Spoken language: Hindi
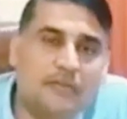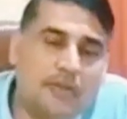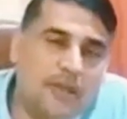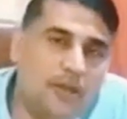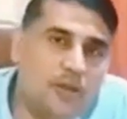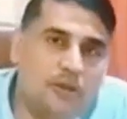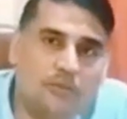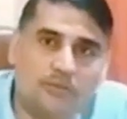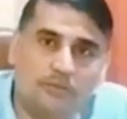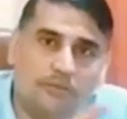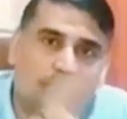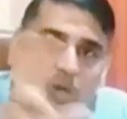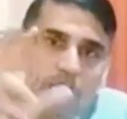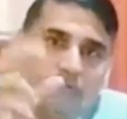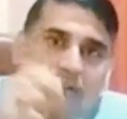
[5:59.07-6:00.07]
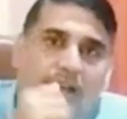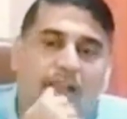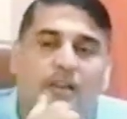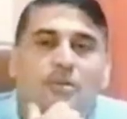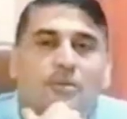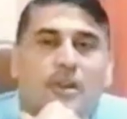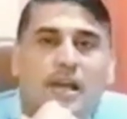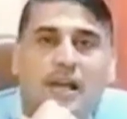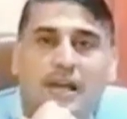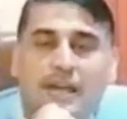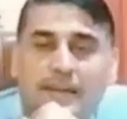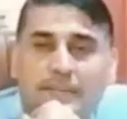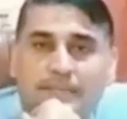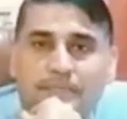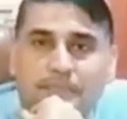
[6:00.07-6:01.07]
एक वीडियो बहुत वायरल हो रहा
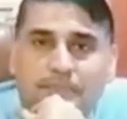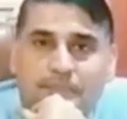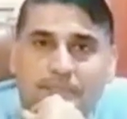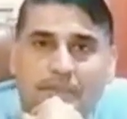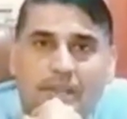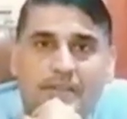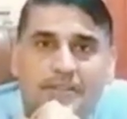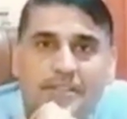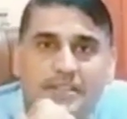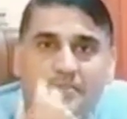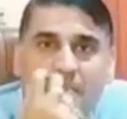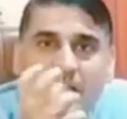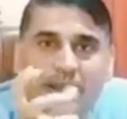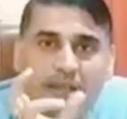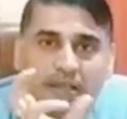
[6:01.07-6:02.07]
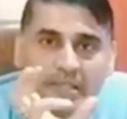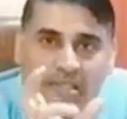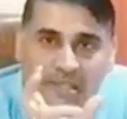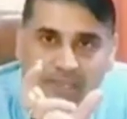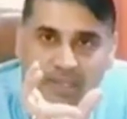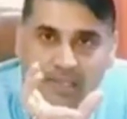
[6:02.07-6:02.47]
है जिसमें एक